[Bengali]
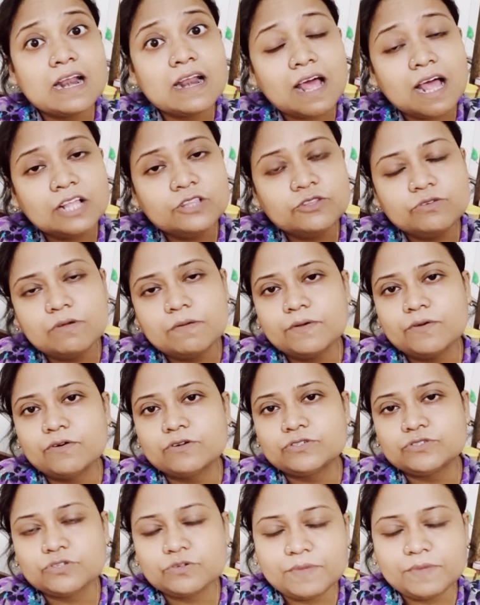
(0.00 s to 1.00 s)
রাত ওইভাবে
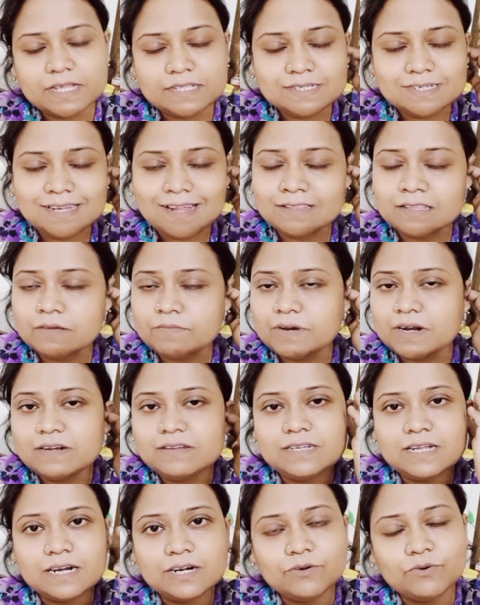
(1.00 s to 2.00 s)
কষ্ট পেয়েছি রাতে আমরা
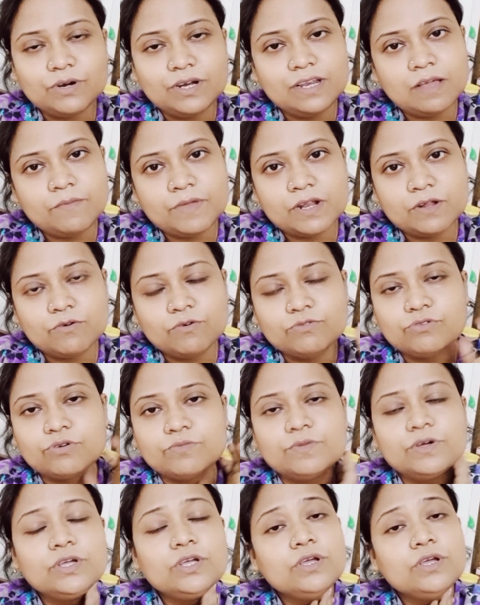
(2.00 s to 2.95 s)
ডিনার করিনি আমি আর গৌতম